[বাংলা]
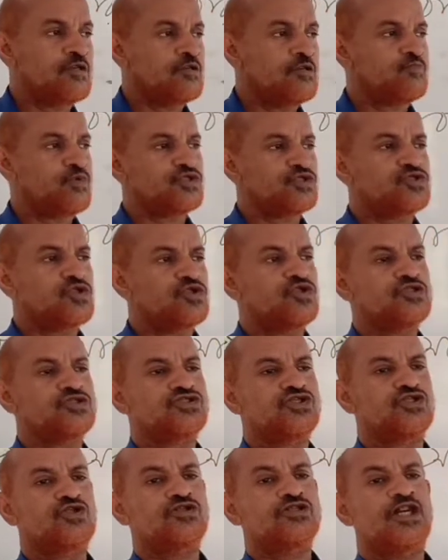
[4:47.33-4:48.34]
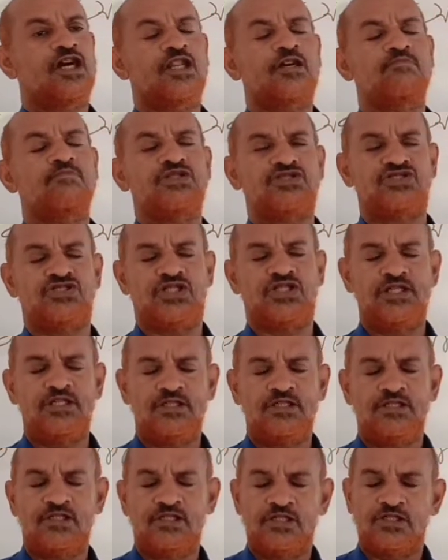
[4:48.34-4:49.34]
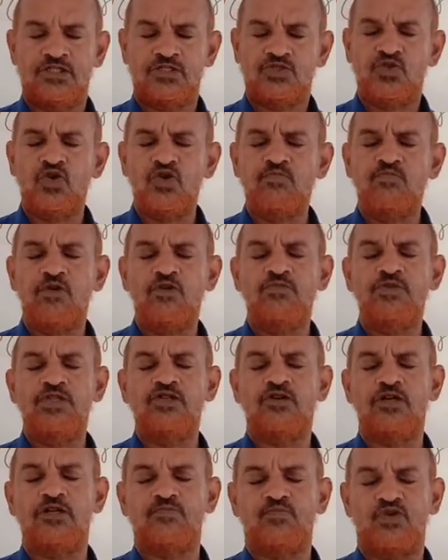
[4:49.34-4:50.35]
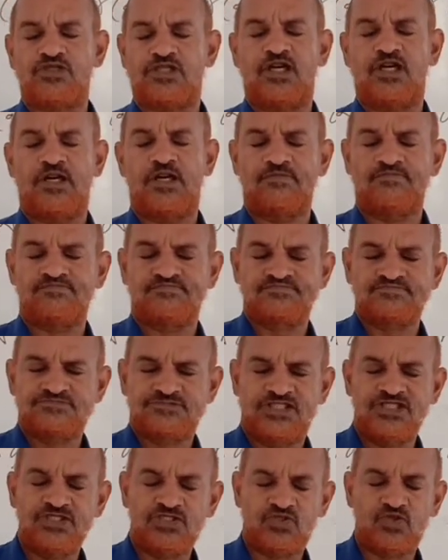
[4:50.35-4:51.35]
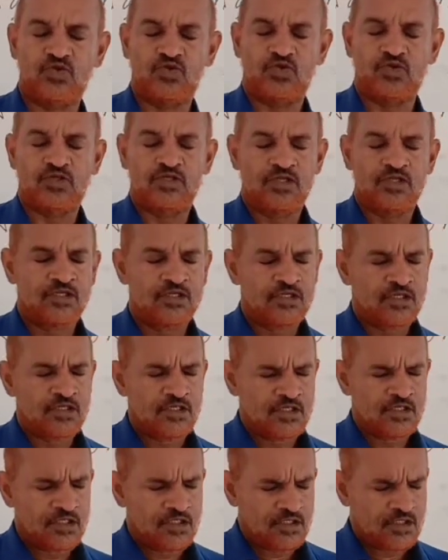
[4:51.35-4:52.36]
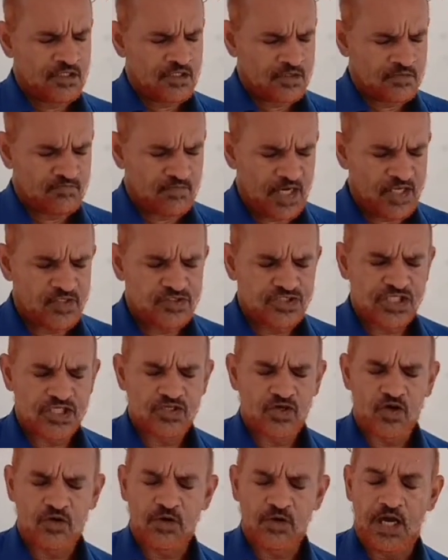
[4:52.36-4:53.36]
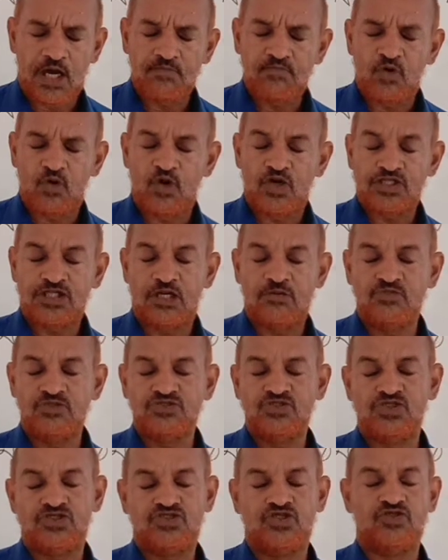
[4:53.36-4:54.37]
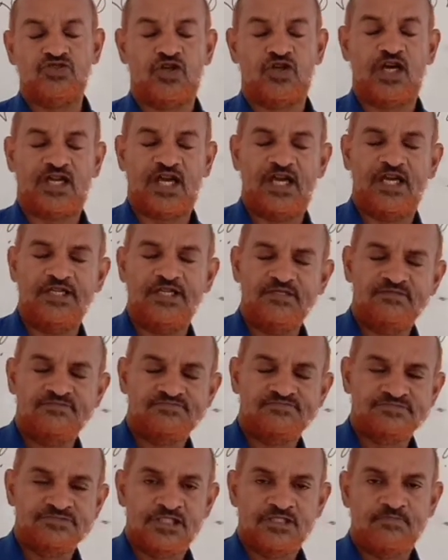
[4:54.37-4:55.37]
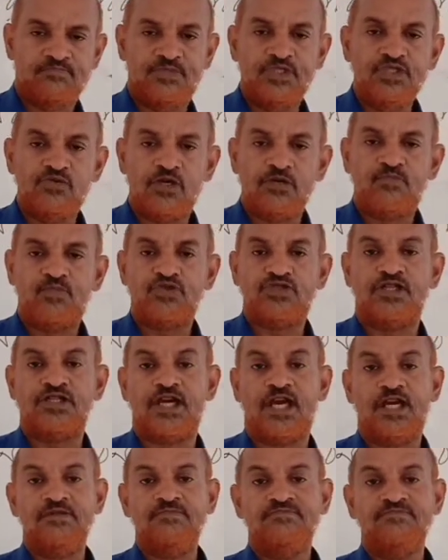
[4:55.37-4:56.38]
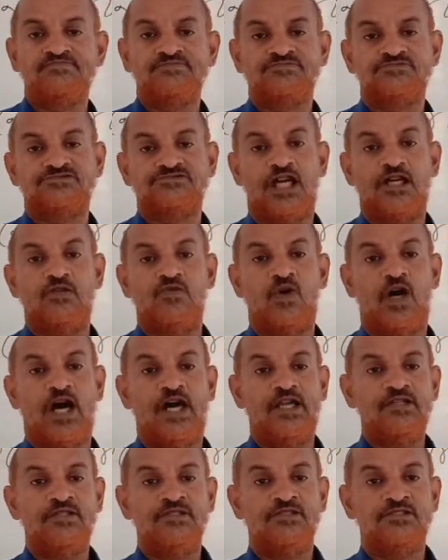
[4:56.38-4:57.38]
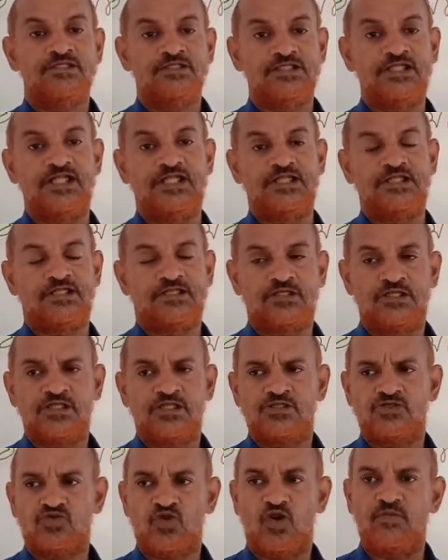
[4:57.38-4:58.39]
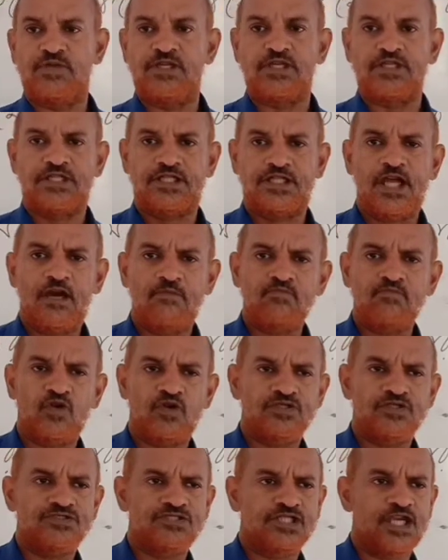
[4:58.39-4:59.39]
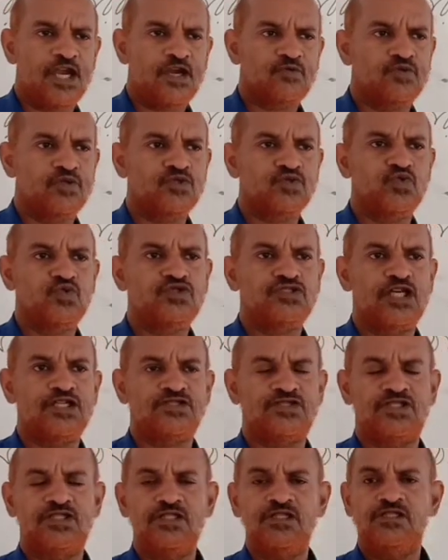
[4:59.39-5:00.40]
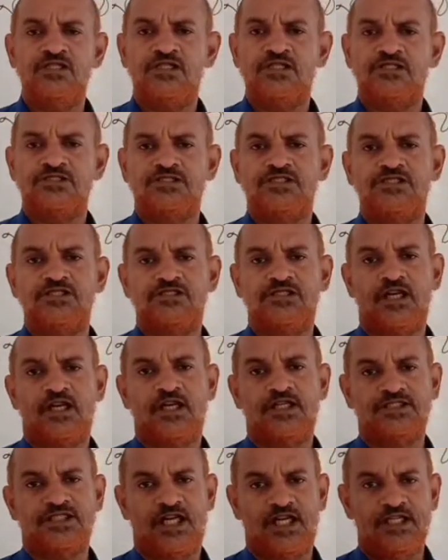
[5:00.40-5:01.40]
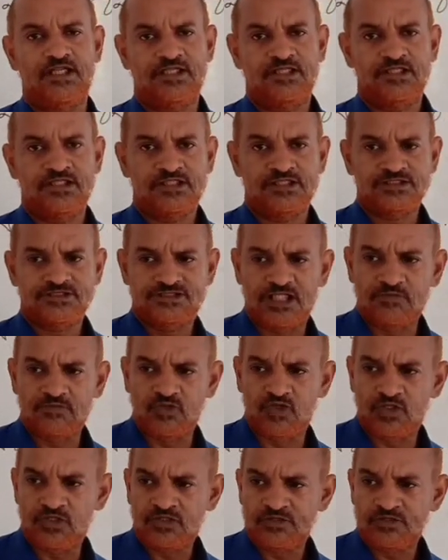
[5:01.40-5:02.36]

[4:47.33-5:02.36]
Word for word: প্রচলন ছিল সারা বিশ্বে দ্রব্য বিনিময় প্রথা কিন্তু মানুষের অভাব অসামঞ্জস্য থাকায় বিনিময় প্রথাটা চালু আর নেই তবে গ্রামগঞ্জে এখনও দুই চারটি জিনিস দেখা যায় যেমন